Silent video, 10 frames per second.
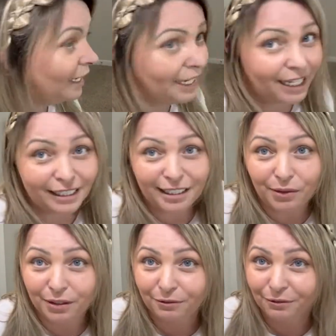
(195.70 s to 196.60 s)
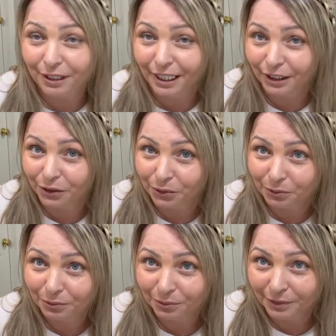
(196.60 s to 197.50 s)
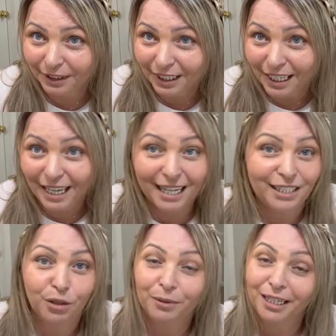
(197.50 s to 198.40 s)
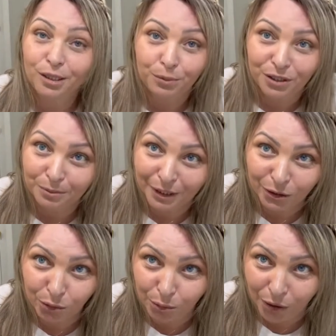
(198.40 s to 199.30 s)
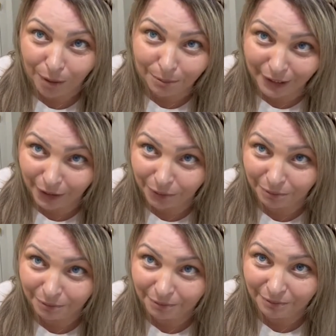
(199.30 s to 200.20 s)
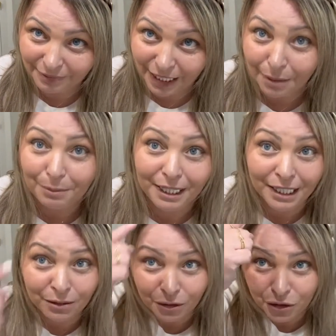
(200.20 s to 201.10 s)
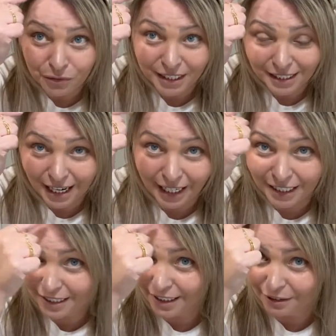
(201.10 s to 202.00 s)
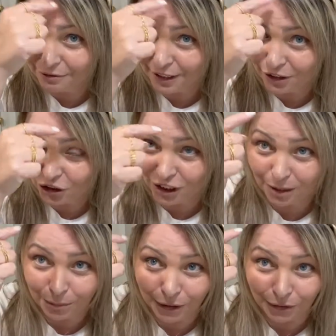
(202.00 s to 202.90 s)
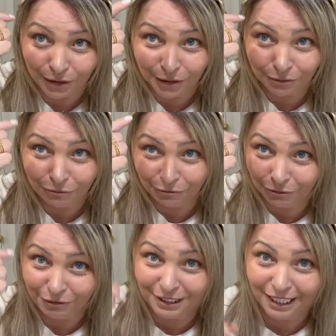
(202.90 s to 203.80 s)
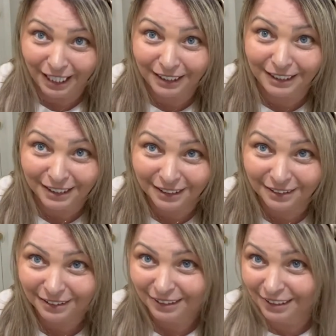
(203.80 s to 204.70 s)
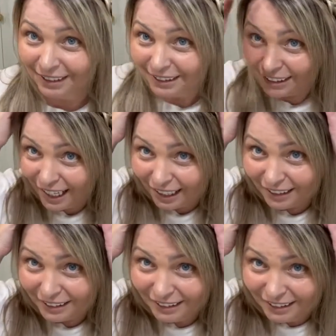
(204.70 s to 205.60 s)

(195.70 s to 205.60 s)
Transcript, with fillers: Esse é o efeito. Esse é o mais aproximado do meu cabelo, tá? Mesmo que eu tivesse com a raiz aqui feitinha, porque eu ainda não, não fiz a raiz, tá?